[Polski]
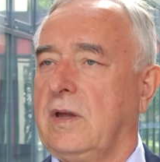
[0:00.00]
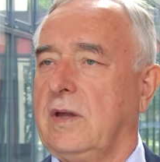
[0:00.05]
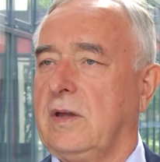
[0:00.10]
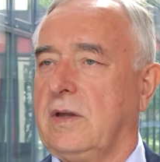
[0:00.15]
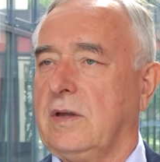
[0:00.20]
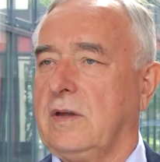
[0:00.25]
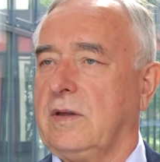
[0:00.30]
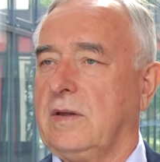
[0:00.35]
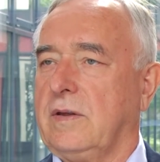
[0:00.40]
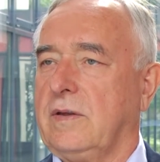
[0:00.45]

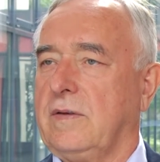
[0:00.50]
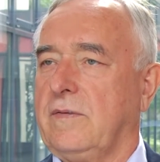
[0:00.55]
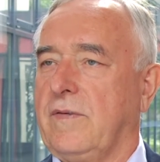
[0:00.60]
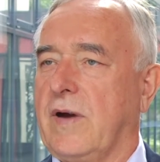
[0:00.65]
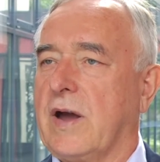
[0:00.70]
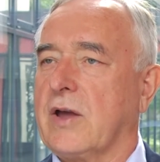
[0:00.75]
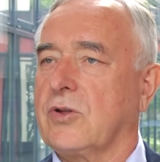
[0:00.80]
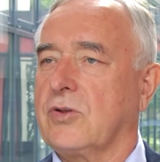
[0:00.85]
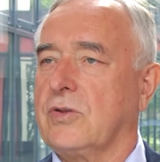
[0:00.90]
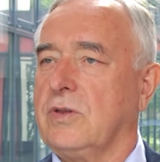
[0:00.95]
e,
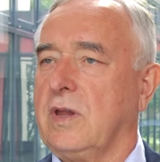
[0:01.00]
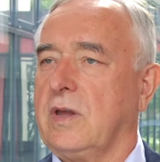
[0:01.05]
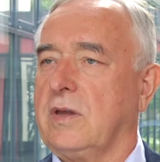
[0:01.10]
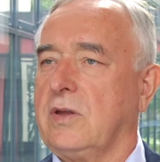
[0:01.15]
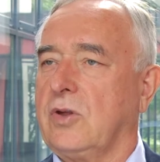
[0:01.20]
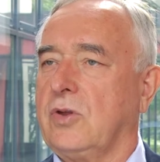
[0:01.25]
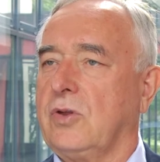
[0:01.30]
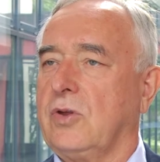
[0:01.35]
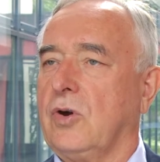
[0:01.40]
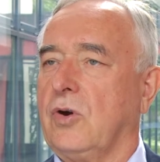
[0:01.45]
ważne,
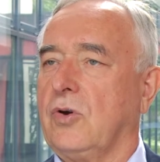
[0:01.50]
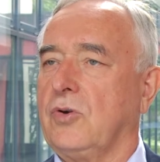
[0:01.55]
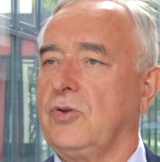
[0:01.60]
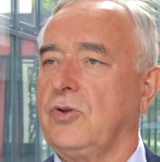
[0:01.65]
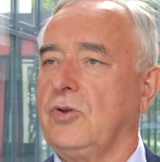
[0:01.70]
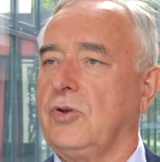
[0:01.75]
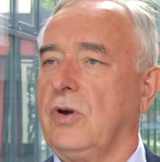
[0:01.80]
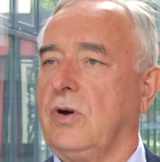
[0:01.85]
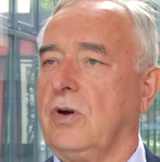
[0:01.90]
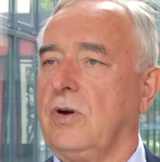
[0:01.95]
jeśli
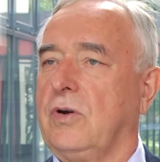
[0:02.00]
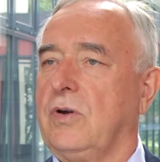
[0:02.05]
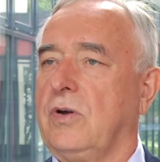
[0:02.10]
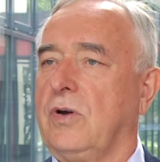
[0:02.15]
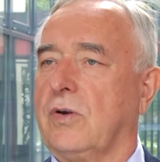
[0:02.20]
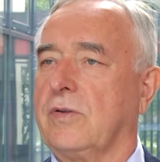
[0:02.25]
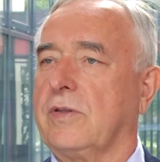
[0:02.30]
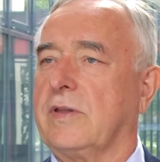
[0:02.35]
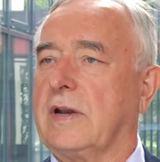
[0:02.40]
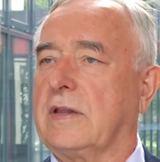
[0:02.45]
chodzi o,
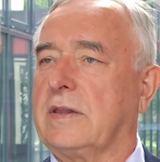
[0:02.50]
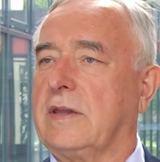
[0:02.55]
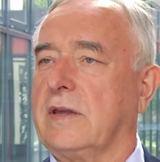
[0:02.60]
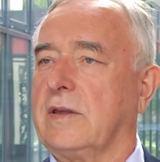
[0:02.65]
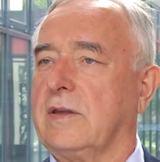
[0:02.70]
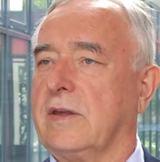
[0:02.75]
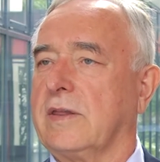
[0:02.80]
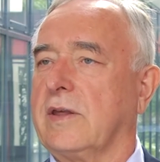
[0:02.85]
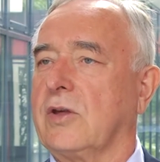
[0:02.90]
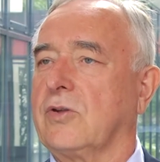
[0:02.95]
o
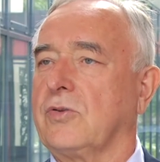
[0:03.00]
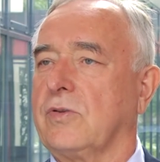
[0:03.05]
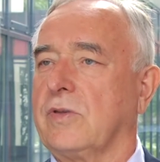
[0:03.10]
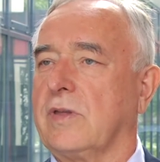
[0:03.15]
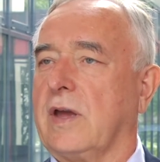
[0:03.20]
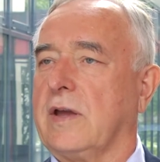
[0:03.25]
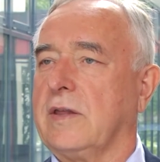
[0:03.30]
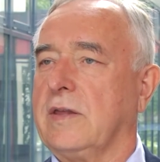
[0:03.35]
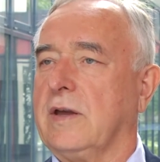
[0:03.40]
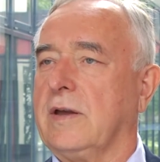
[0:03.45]
strategię
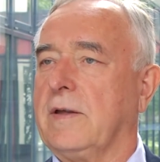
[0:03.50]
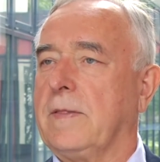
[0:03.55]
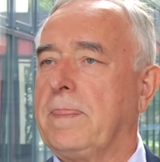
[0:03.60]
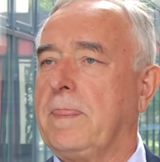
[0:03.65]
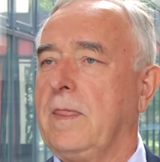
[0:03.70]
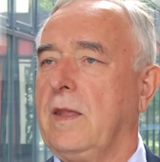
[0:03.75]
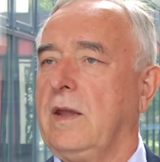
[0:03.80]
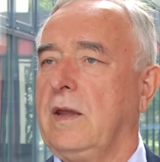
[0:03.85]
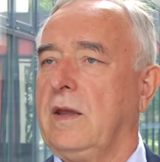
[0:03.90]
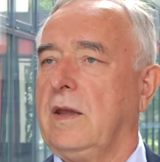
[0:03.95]
zarządzania
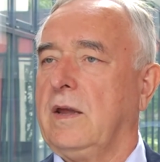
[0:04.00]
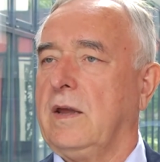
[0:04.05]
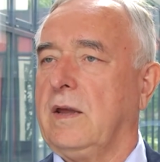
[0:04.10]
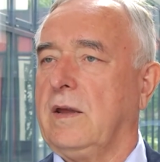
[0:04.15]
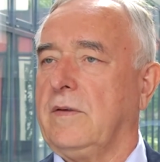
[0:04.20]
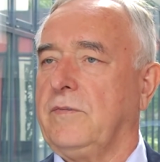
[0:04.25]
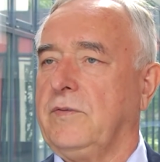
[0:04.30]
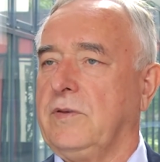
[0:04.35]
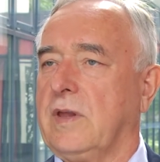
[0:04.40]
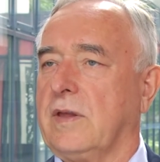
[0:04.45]

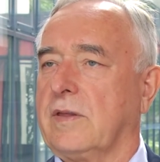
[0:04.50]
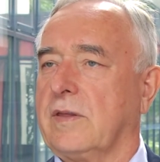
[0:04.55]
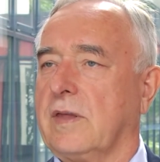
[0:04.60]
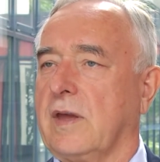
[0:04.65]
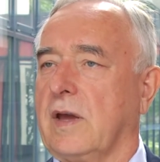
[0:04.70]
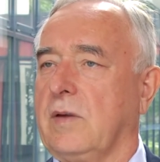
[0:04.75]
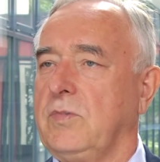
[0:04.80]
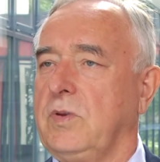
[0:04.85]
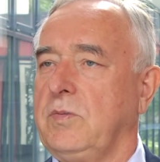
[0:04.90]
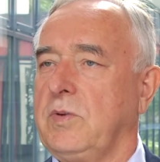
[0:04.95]
e,
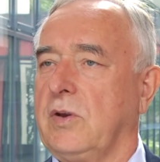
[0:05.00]
finansami.